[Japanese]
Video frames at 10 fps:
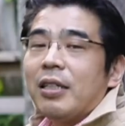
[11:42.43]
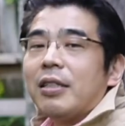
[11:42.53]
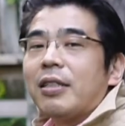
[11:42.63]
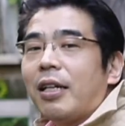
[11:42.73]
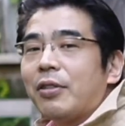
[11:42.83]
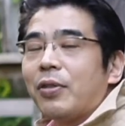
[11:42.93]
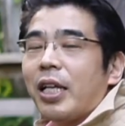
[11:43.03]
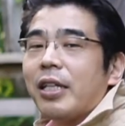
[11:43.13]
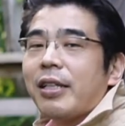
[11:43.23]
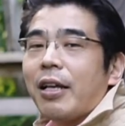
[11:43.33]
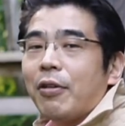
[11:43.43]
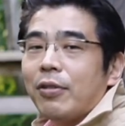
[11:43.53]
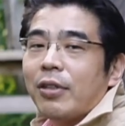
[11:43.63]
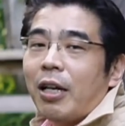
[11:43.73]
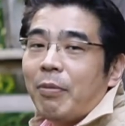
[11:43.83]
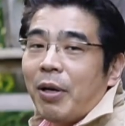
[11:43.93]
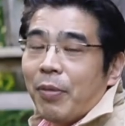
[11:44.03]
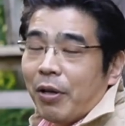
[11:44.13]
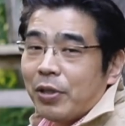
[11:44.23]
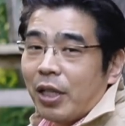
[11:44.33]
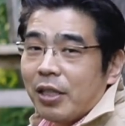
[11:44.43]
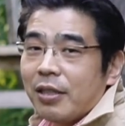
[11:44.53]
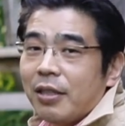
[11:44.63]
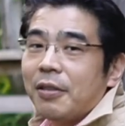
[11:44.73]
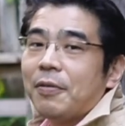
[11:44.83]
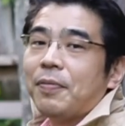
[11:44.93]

さあそして最後7番目はこちらです。